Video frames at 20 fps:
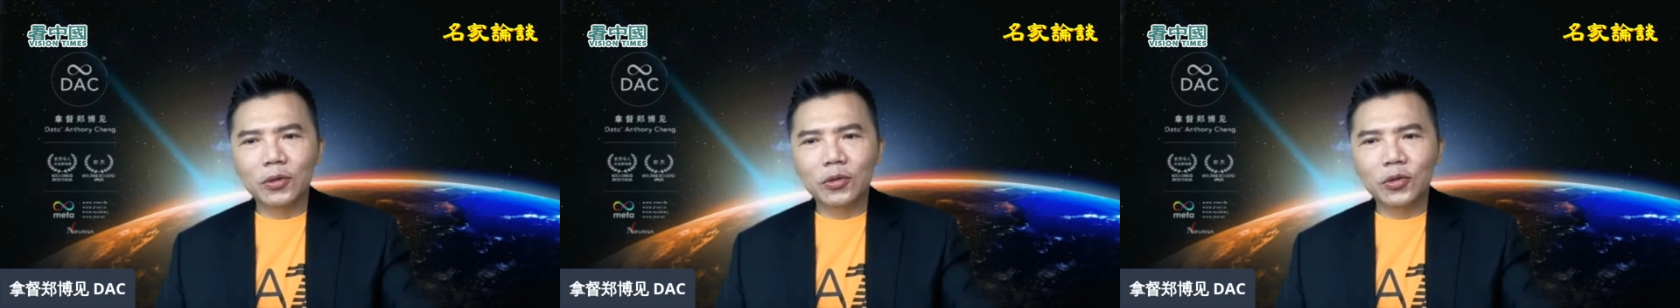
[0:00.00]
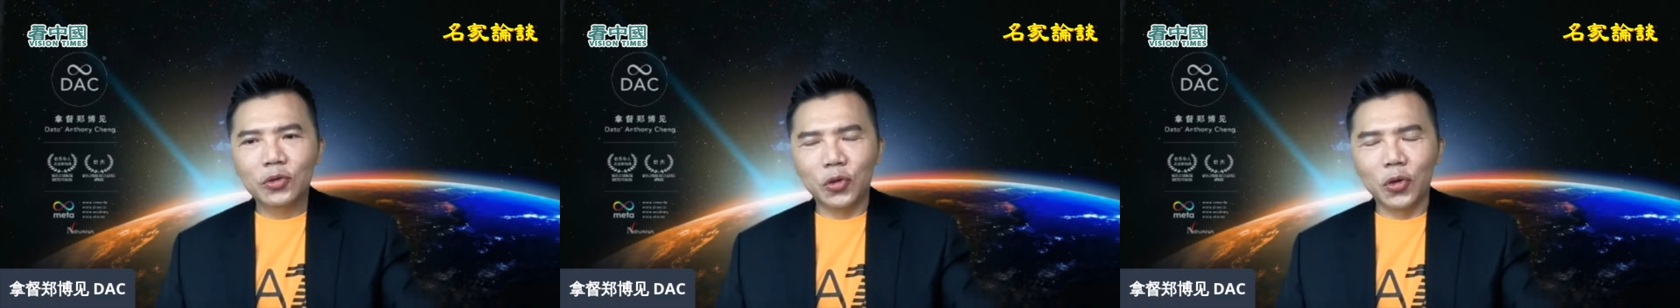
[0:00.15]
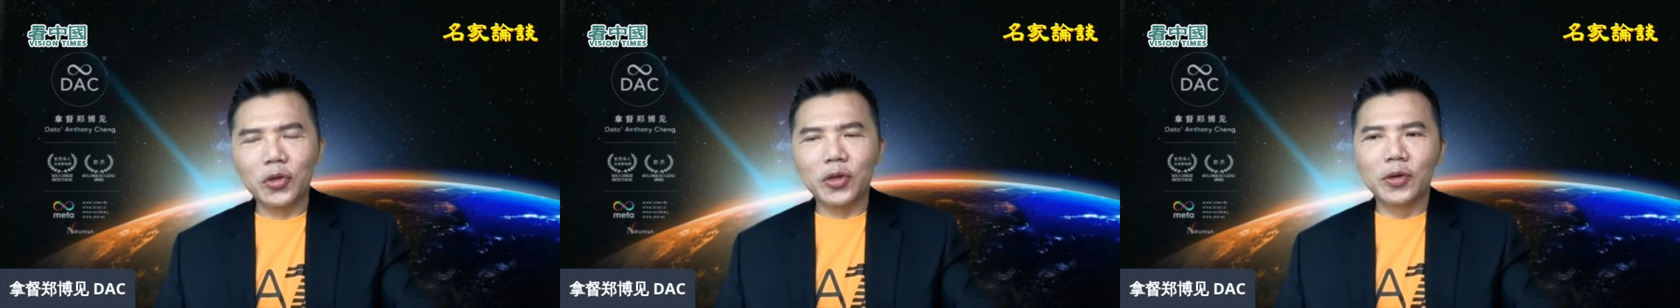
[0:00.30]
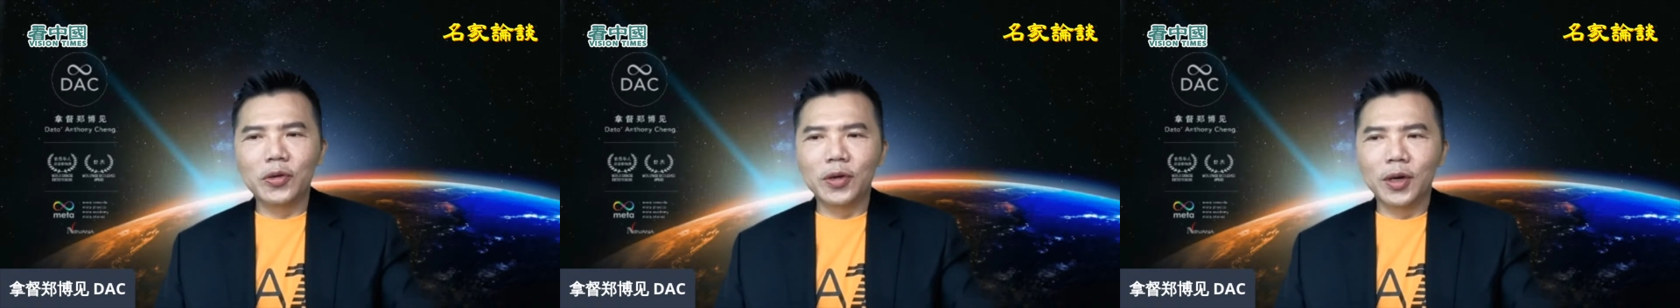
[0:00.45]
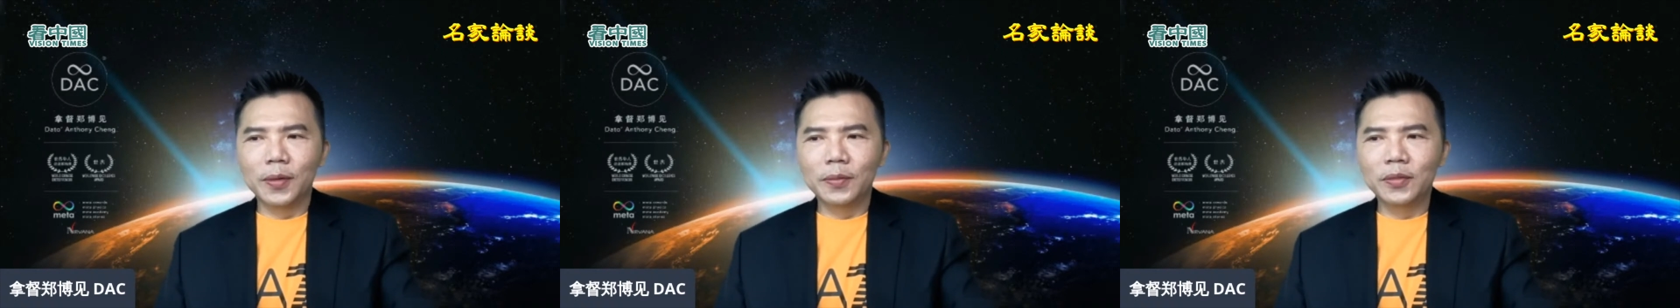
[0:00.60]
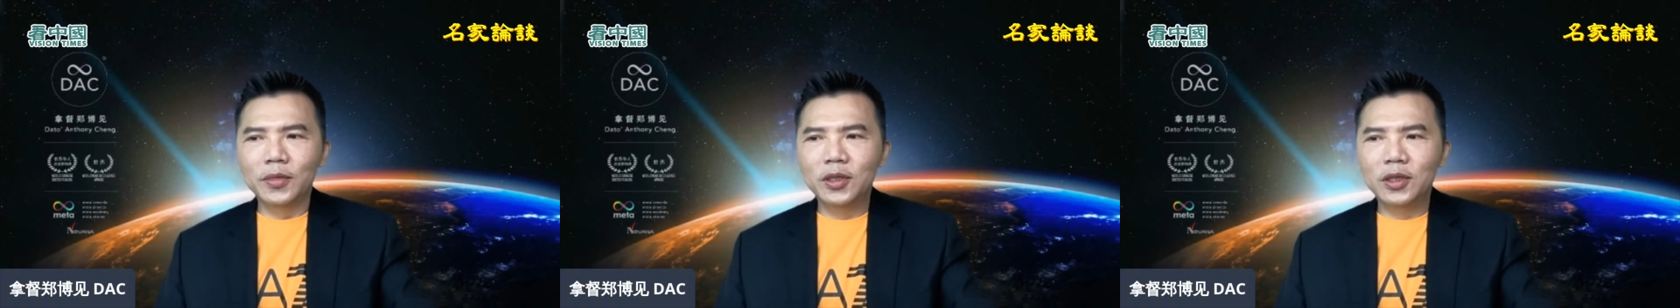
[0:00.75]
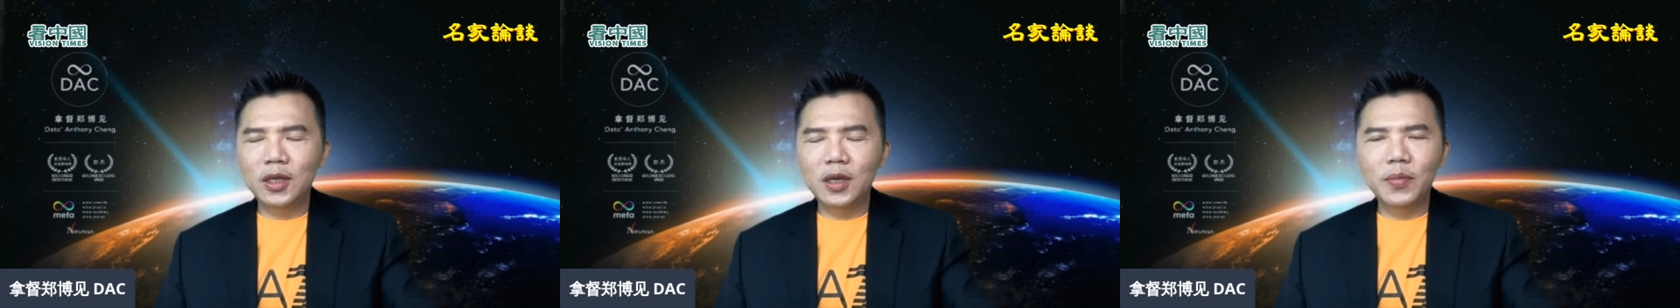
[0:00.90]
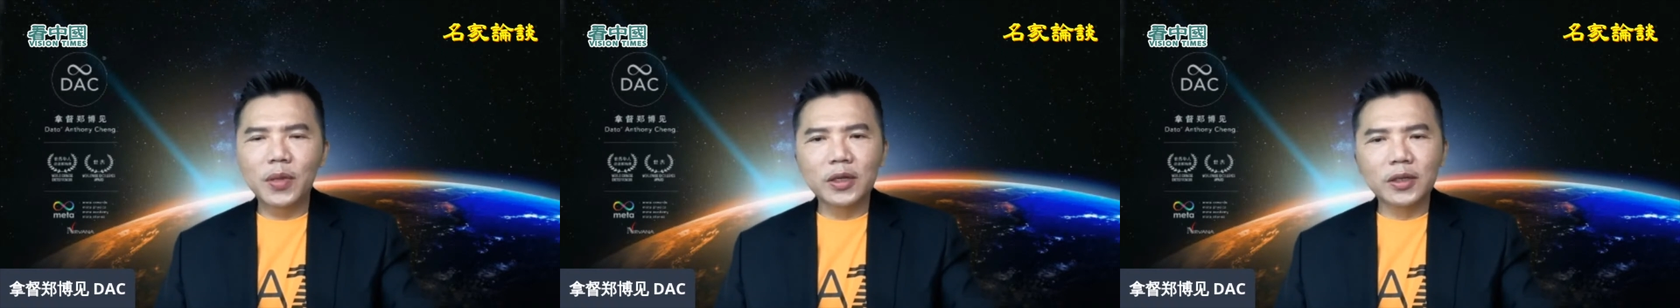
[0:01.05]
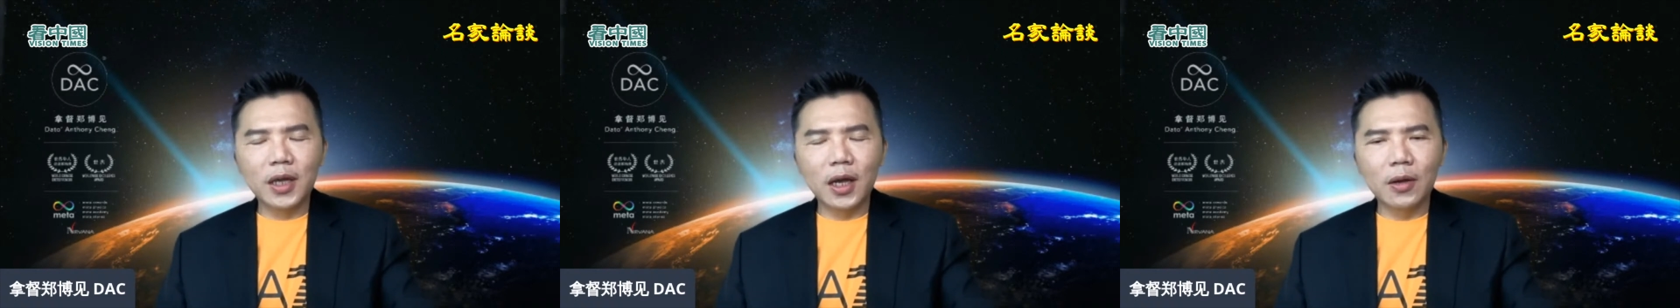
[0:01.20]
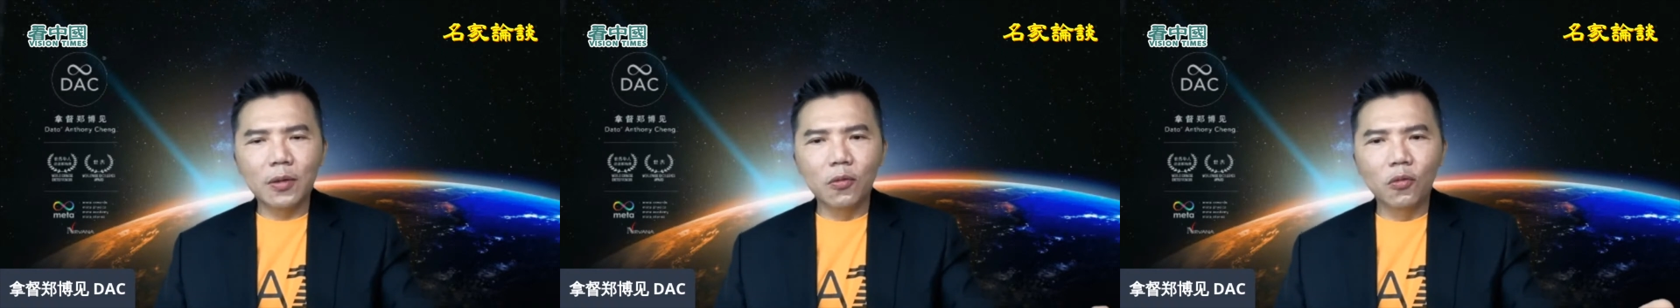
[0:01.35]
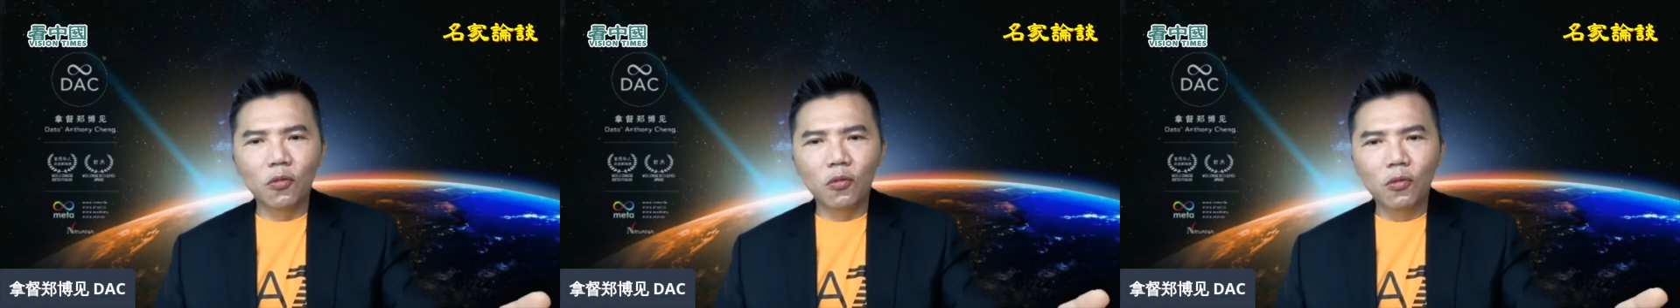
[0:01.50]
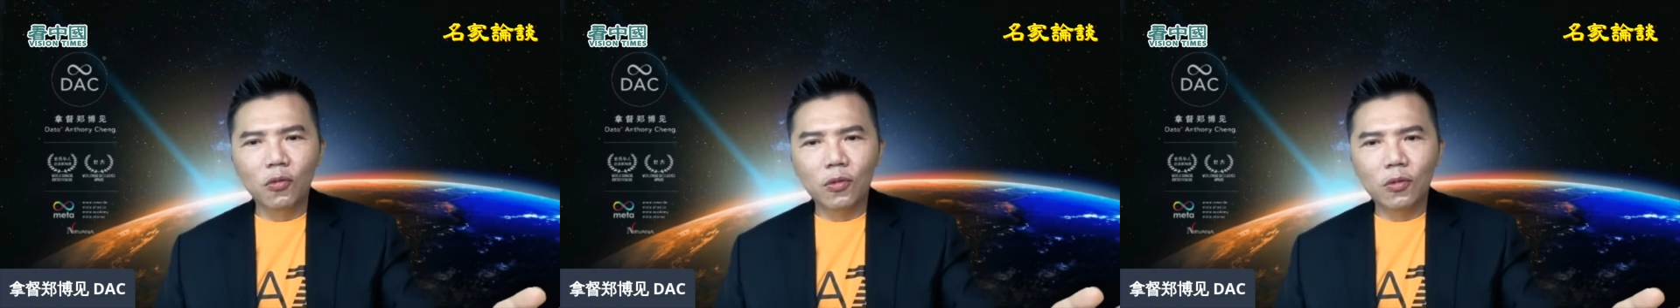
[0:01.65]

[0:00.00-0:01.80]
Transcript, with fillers: 所有的人，基本上